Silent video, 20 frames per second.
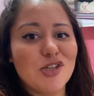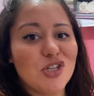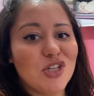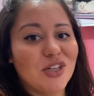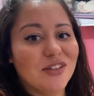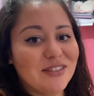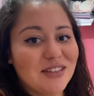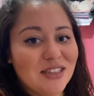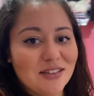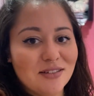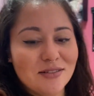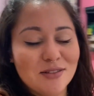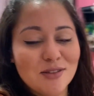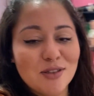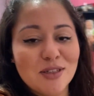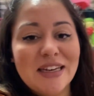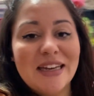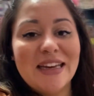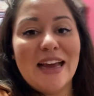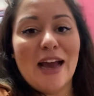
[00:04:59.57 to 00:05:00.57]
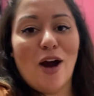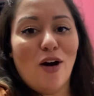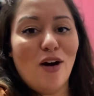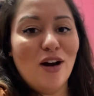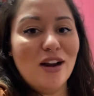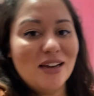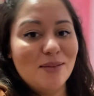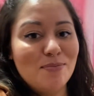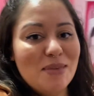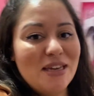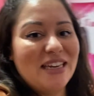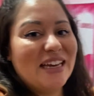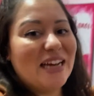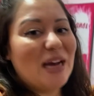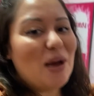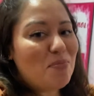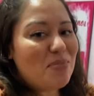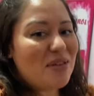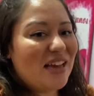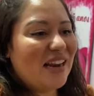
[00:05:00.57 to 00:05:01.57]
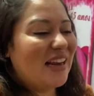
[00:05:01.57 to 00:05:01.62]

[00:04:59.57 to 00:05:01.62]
adiantando. Olha a mini Gabi ali